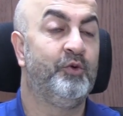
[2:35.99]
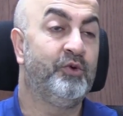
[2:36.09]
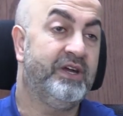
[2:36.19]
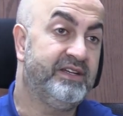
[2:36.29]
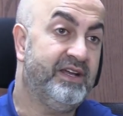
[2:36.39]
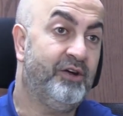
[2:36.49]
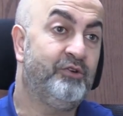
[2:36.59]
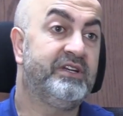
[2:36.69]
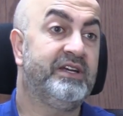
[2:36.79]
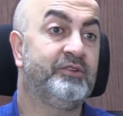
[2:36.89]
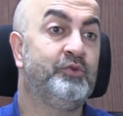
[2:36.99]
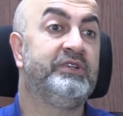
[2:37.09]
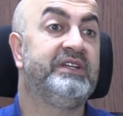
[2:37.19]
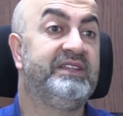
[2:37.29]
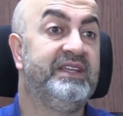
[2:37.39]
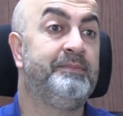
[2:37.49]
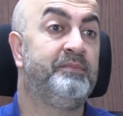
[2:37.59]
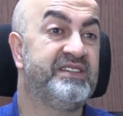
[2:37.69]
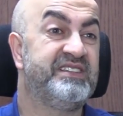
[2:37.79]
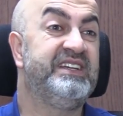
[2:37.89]
وغاده عون رح تكون
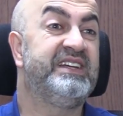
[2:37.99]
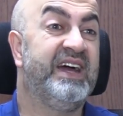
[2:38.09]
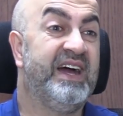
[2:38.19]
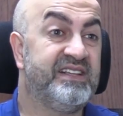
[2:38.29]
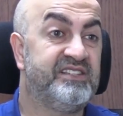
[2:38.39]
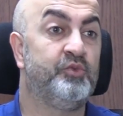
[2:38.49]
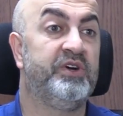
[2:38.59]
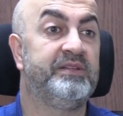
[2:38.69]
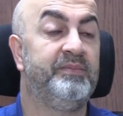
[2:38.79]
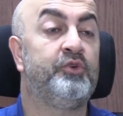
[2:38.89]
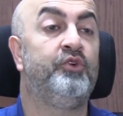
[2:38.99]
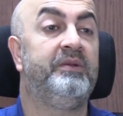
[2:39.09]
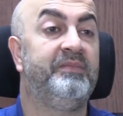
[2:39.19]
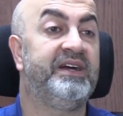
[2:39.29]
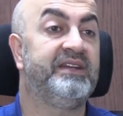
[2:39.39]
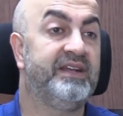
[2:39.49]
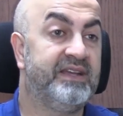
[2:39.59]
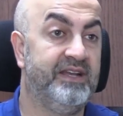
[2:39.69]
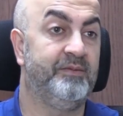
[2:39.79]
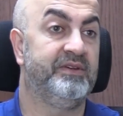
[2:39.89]
قدام مصير اسود بكل معنى
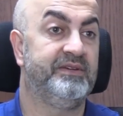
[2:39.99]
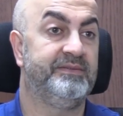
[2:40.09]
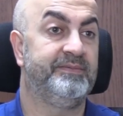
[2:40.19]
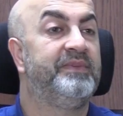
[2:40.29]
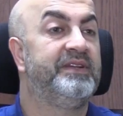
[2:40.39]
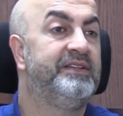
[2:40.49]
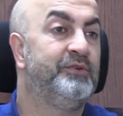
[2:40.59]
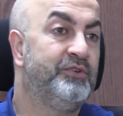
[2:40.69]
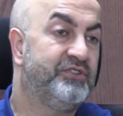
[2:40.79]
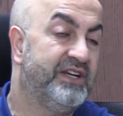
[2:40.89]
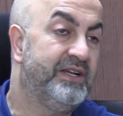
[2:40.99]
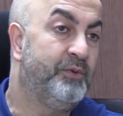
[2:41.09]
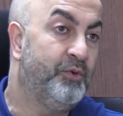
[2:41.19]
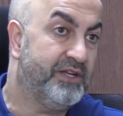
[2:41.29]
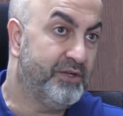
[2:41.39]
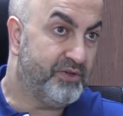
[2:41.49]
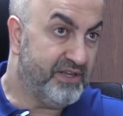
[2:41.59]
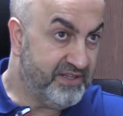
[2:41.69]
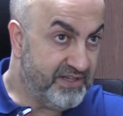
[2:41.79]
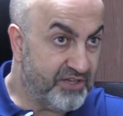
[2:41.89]
الكلمه بدي اقول شغله ب
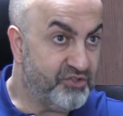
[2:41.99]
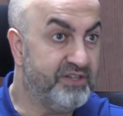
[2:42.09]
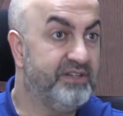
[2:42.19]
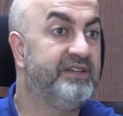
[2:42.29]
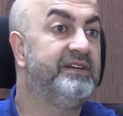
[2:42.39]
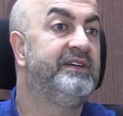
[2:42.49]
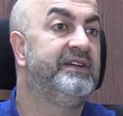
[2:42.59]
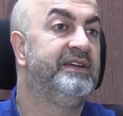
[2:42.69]
31 10